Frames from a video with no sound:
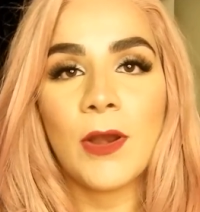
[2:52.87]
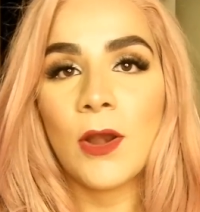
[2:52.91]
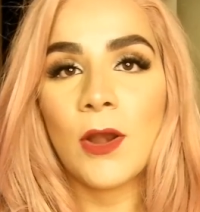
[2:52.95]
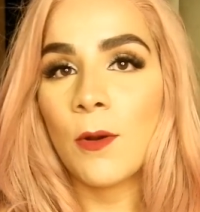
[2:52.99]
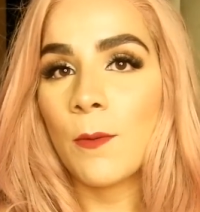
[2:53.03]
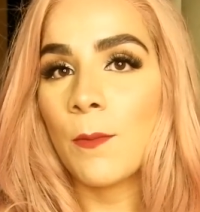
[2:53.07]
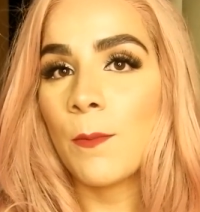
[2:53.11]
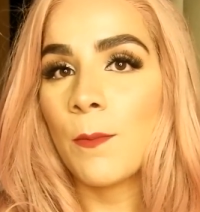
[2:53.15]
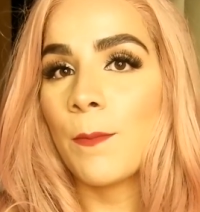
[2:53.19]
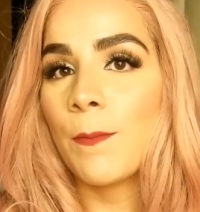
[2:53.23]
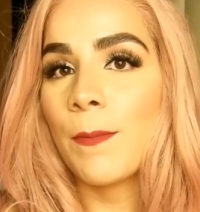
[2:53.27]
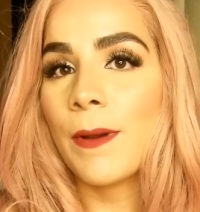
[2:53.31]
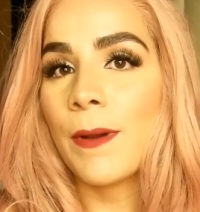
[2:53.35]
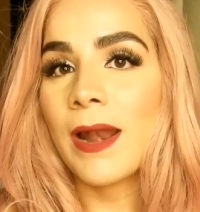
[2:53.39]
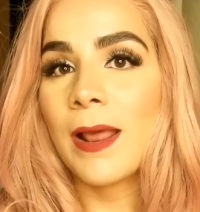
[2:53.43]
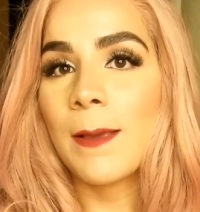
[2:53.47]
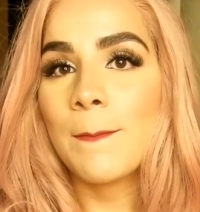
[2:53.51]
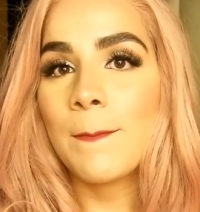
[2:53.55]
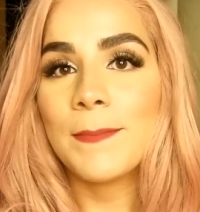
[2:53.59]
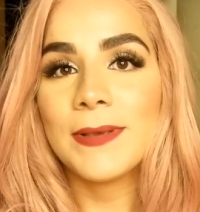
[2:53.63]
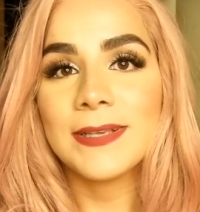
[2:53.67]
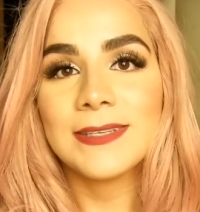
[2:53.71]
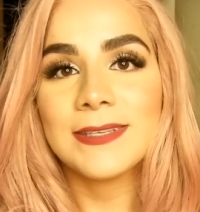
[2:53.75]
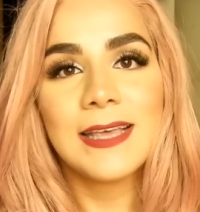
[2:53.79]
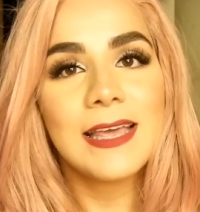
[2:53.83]
Pero para
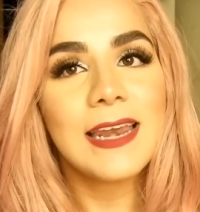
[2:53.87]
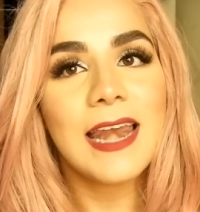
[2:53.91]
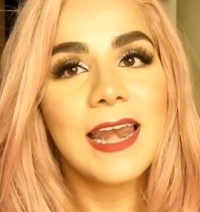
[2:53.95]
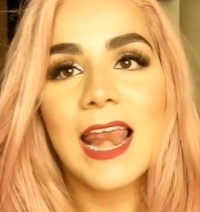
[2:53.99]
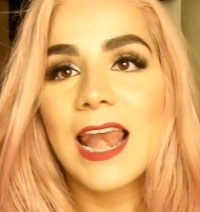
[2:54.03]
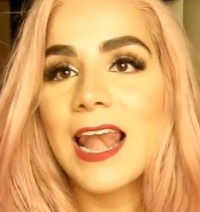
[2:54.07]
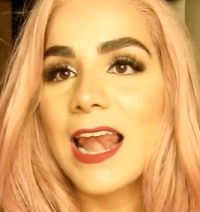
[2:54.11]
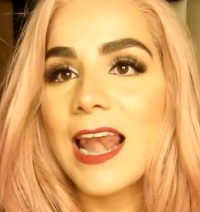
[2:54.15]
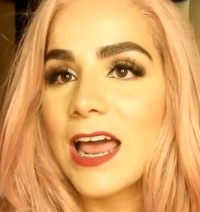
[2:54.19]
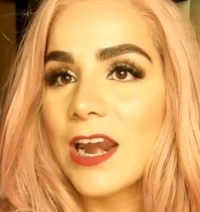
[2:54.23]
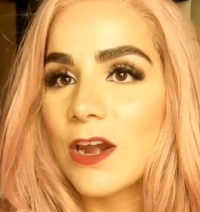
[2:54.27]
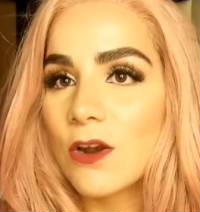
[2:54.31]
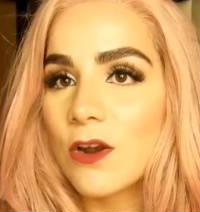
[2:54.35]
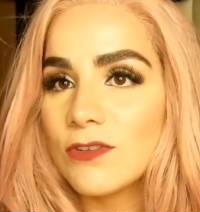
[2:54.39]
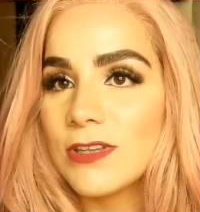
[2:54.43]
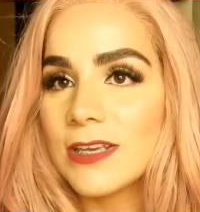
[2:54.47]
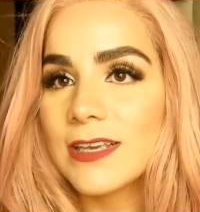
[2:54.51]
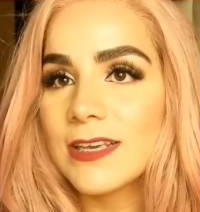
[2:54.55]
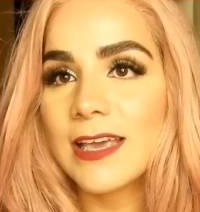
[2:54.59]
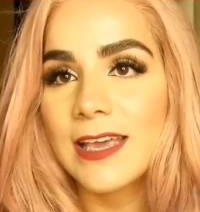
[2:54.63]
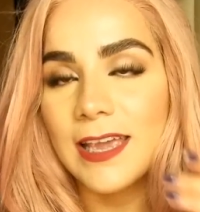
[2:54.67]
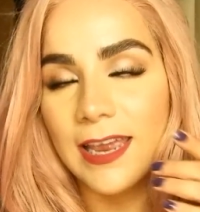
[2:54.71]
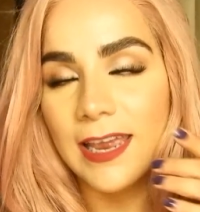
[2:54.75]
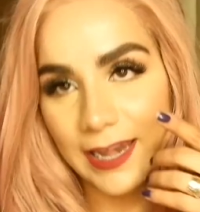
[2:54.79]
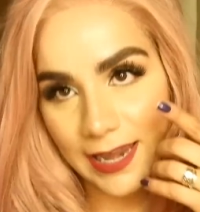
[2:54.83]
empezar, la
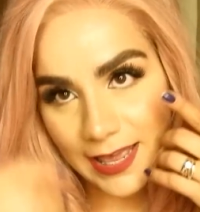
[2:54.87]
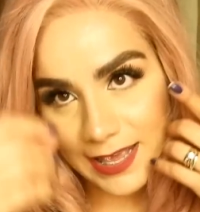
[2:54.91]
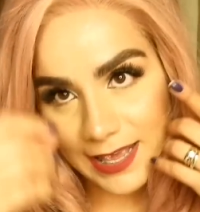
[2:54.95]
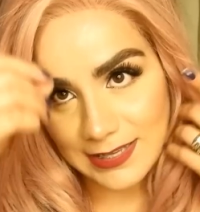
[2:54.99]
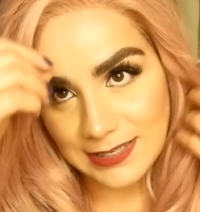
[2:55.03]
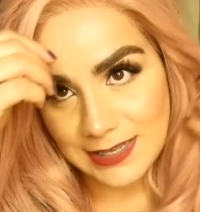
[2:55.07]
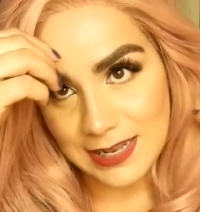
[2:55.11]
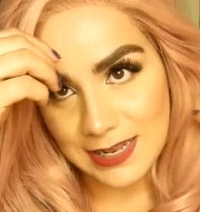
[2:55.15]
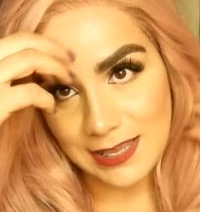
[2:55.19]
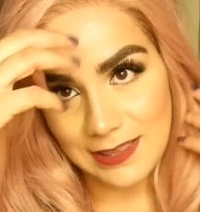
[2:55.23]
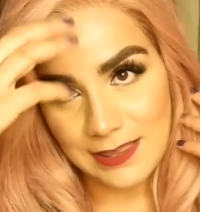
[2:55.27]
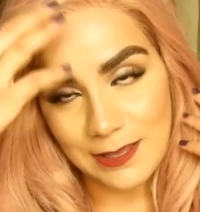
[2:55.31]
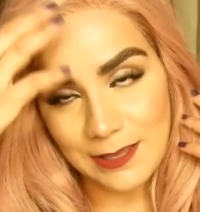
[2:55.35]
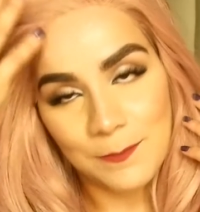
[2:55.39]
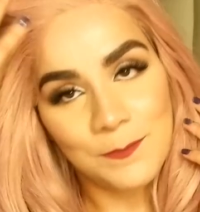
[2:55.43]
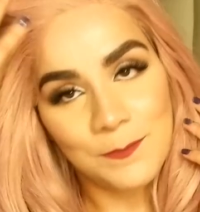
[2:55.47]
rosa que quería hacer